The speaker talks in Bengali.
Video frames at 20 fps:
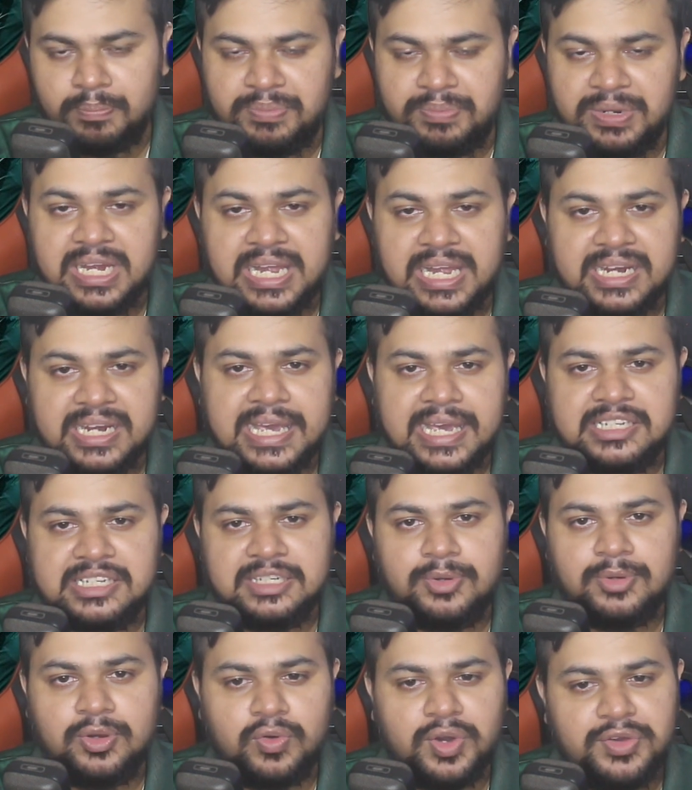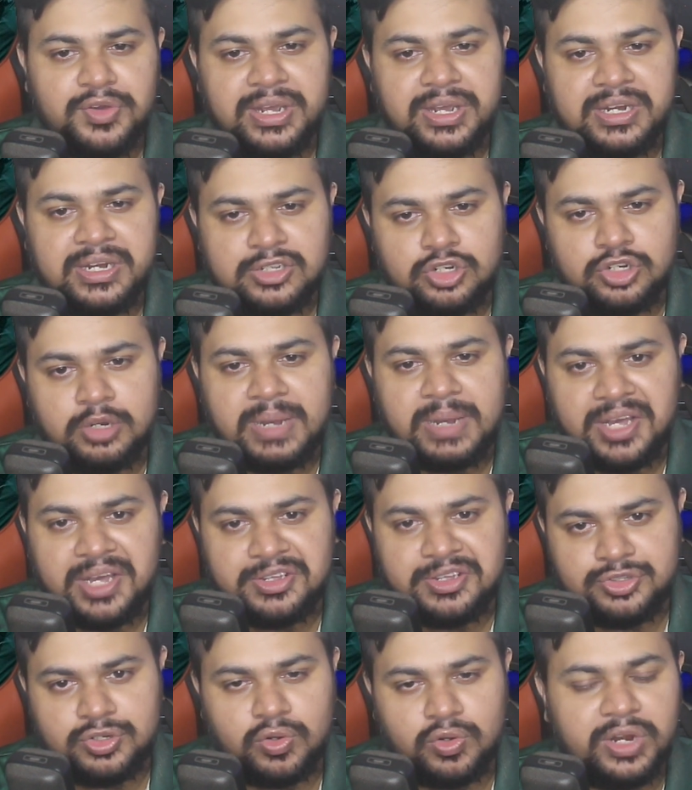ব্রিলিয়ান ক্যাচ এবং ওই উইকেটটা আসলে
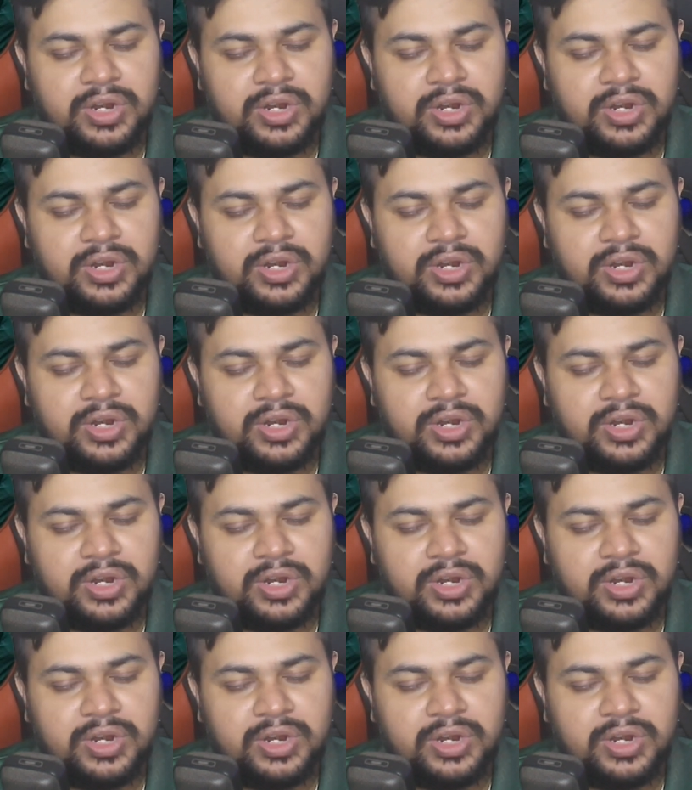বাংলাদেশের জন্য